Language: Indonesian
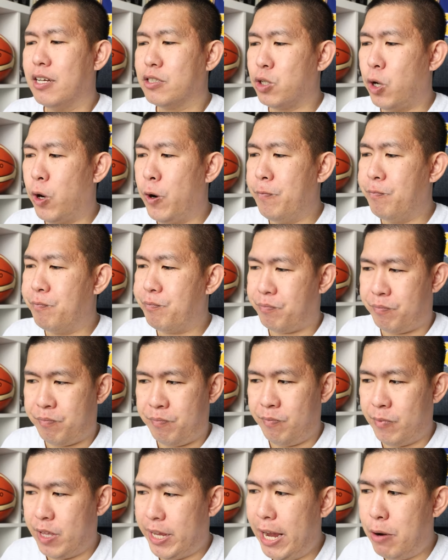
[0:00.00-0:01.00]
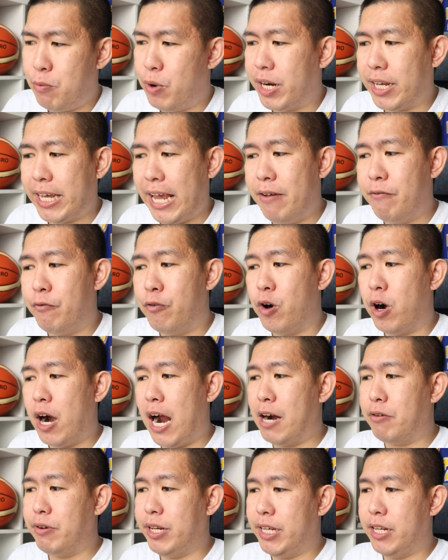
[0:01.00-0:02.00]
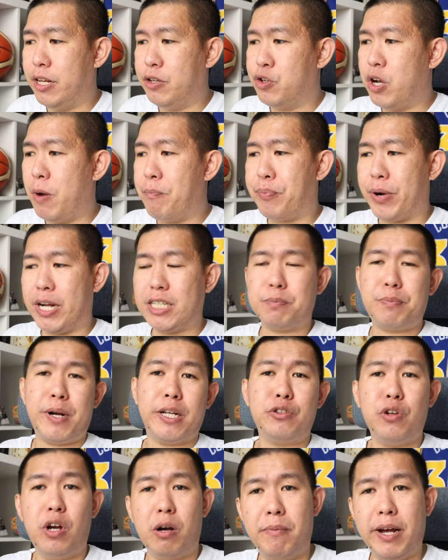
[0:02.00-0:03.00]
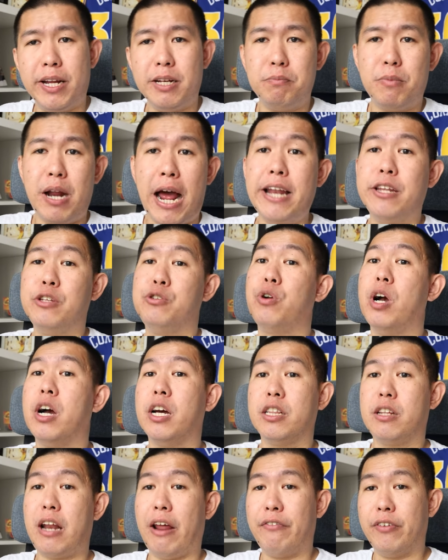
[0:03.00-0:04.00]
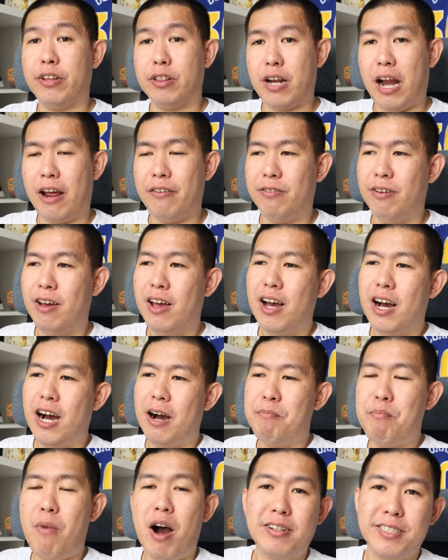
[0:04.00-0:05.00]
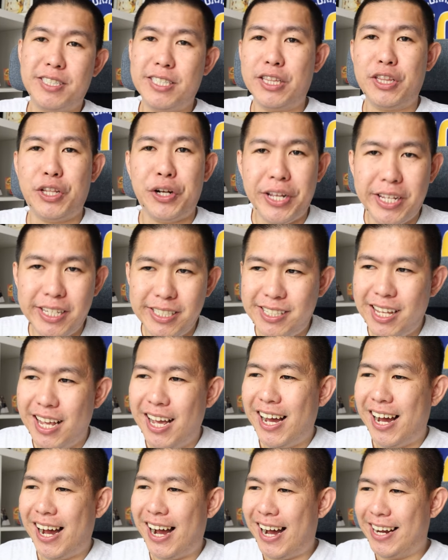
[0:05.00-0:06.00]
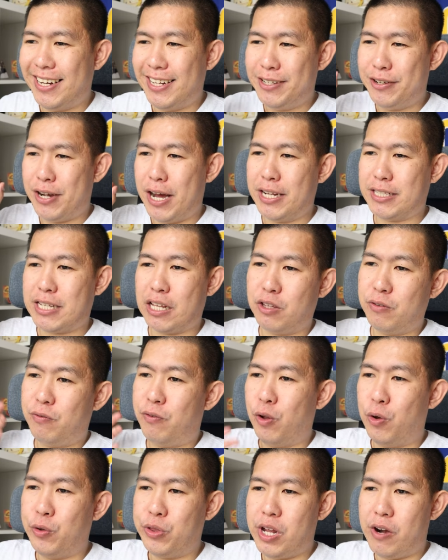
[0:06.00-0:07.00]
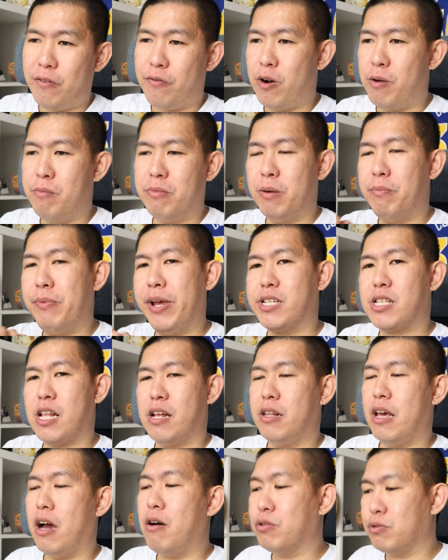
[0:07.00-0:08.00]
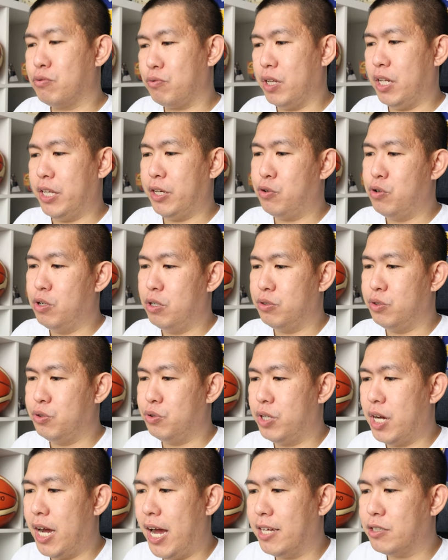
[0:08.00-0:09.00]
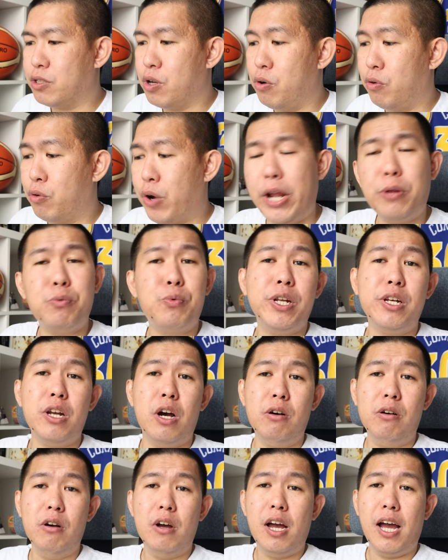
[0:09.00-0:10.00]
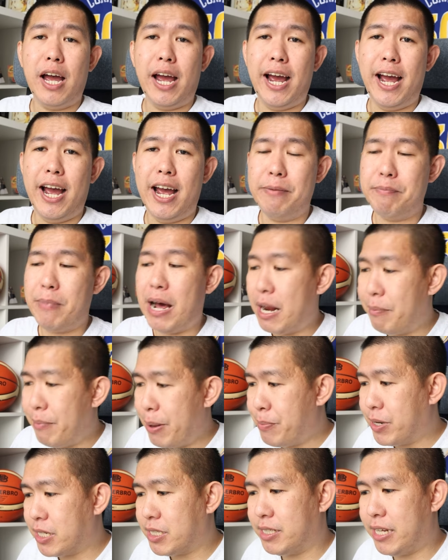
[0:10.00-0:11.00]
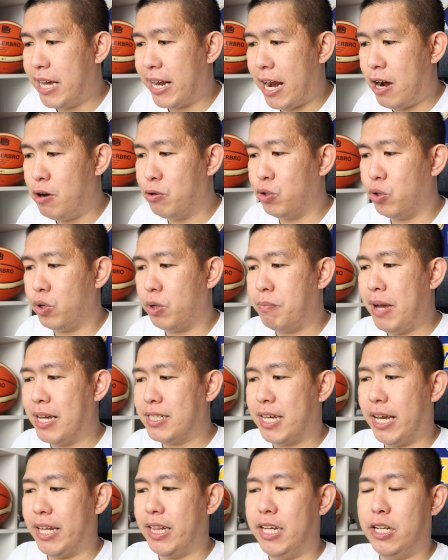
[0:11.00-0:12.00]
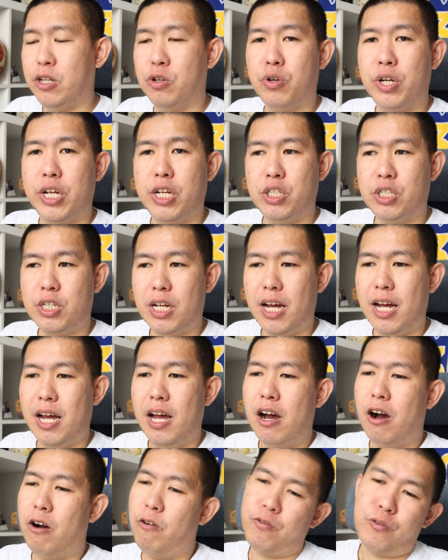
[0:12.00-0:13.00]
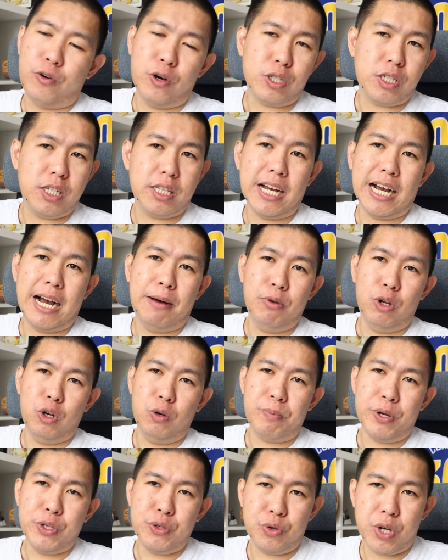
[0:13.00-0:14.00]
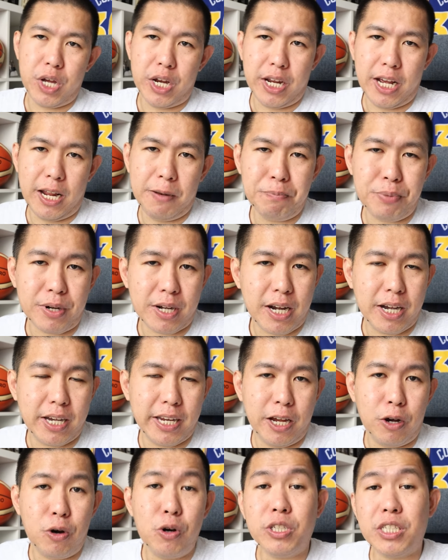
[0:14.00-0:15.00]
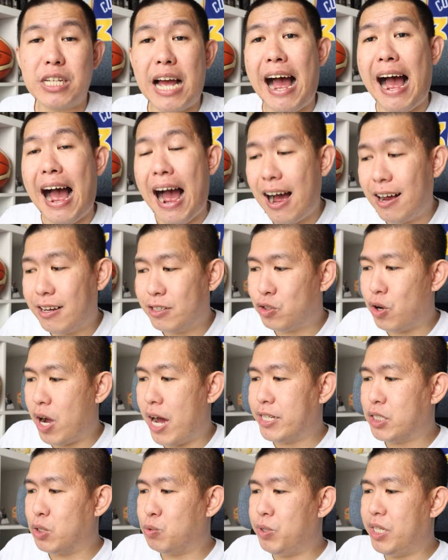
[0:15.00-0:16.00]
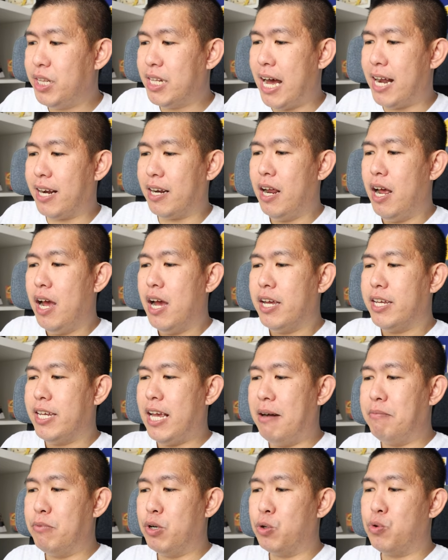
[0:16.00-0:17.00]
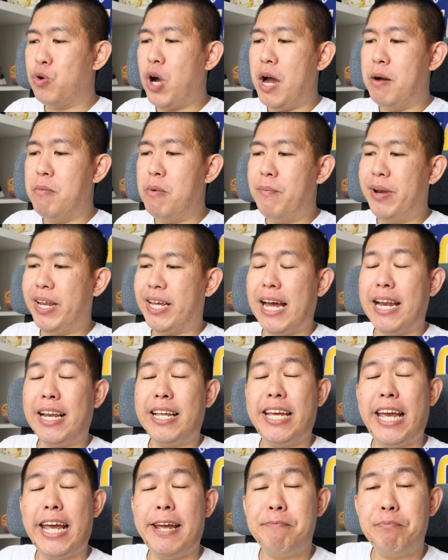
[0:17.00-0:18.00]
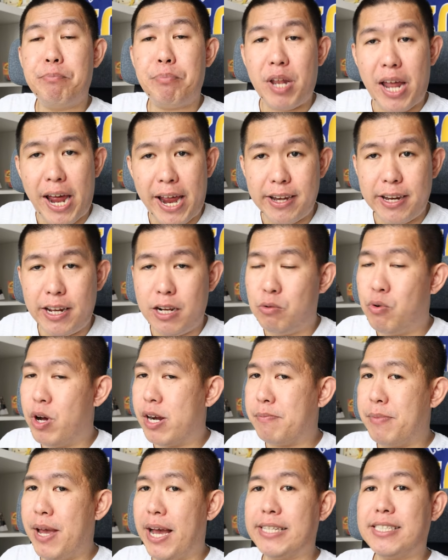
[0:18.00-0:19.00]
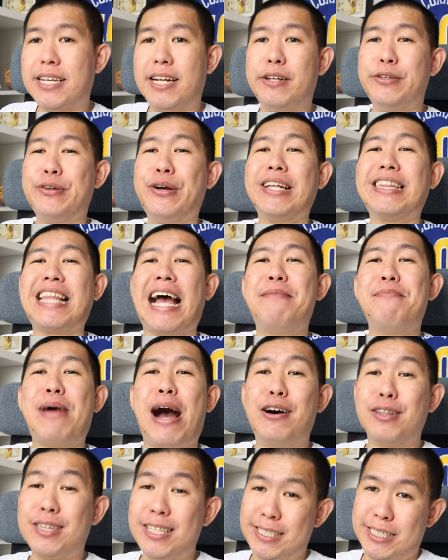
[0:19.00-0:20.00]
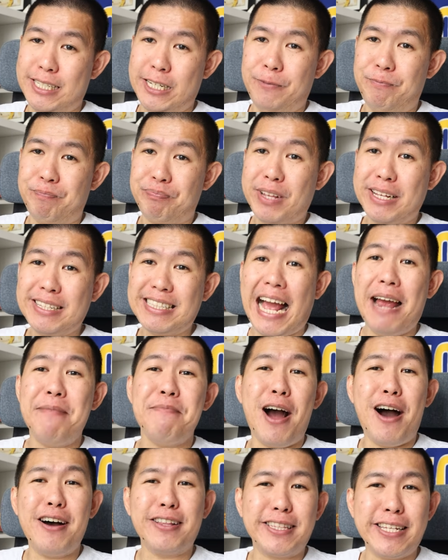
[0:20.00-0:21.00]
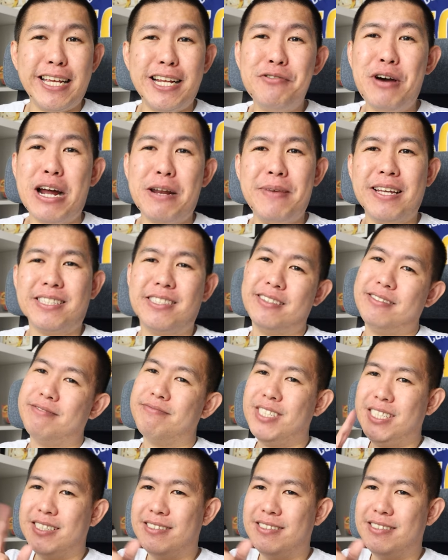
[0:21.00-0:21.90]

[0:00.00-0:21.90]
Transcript: So, yeah, what a game for Arigi e dan juga Pras. Pras juga main berani juga ngedrive ngedrive amongst the trees. Uh, dia juga ada satu floater from the baseline that was really cool juga. So, great window and malam yang bersejarah untuk basket Indonesia. Of course kita nggak boleh lupa juga dengan perannya Coach Ahang, Johannes Winar yang menurut gue memberikan game plan yang luar biasa dan juga time outnya sih. Time outnya luar biasa.